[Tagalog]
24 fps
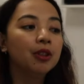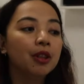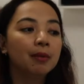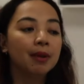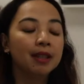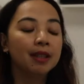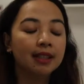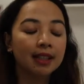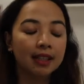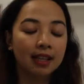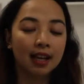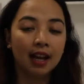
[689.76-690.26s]

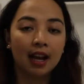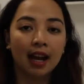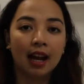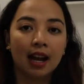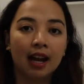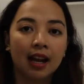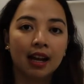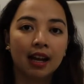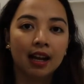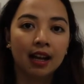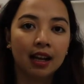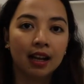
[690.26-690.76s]
naman silang
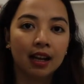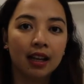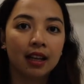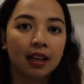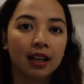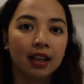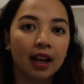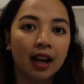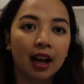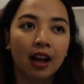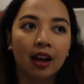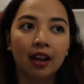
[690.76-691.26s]

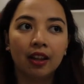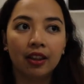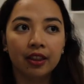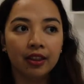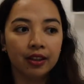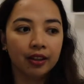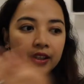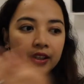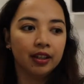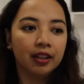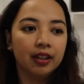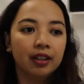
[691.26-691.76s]

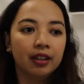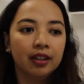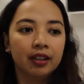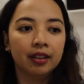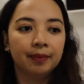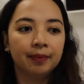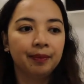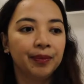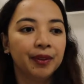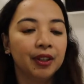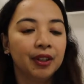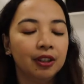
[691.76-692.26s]
other
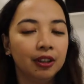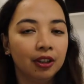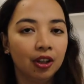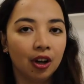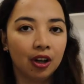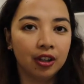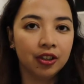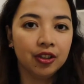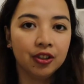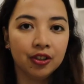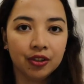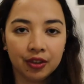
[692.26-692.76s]

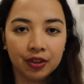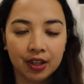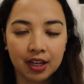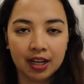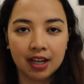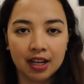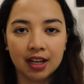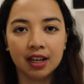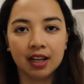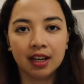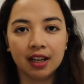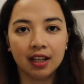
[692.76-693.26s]

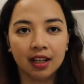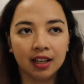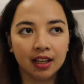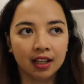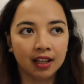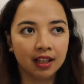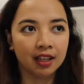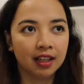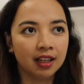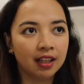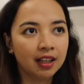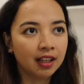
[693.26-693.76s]
laundry
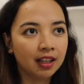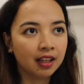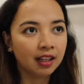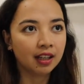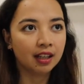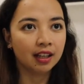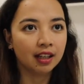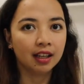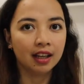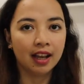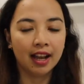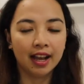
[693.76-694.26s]

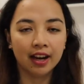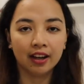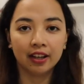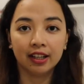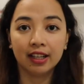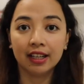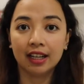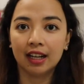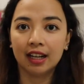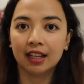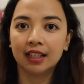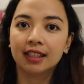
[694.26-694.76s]

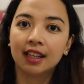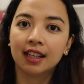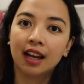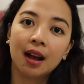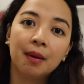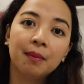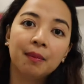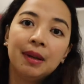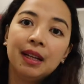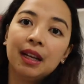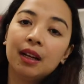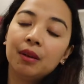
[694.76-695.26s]
area sa
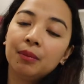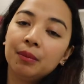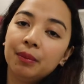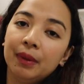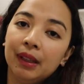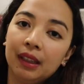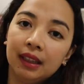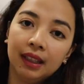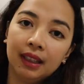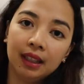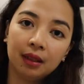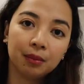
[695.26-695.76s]
kabilang
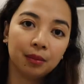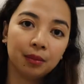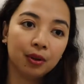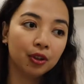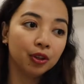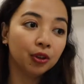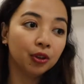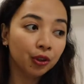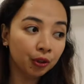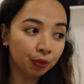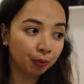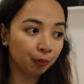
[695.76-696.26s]
building po.
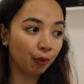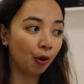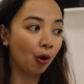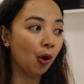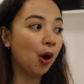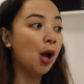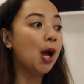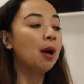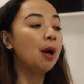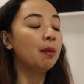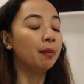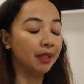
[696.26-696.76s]
Doon po,
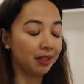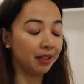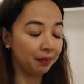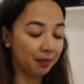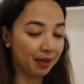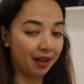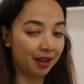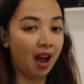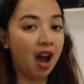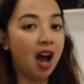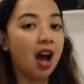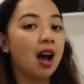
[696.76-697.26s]
mas
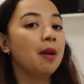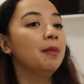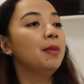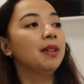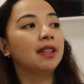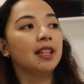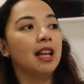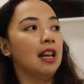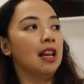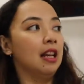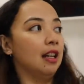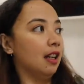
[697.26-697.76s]
marami
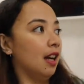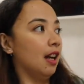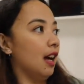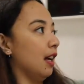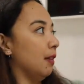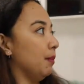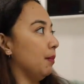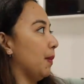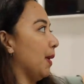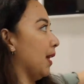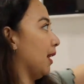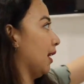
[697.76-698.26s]
talaga
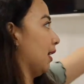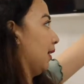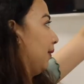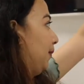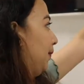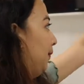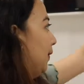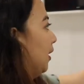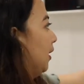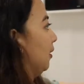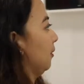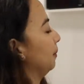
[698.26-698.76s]
at parang
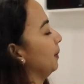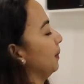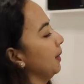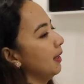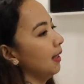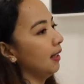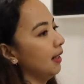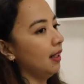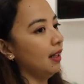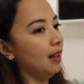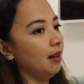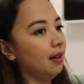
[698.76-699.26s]
ano pa
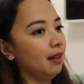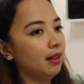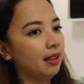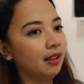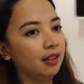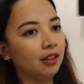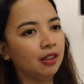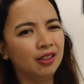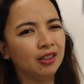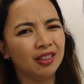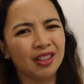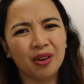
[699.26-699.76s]
sila,
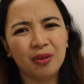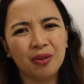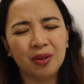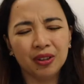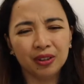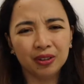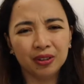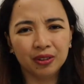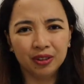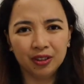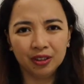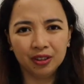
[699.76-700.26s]
doon tawag
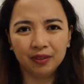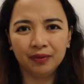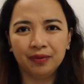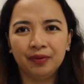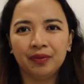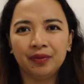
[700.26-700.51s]
doon?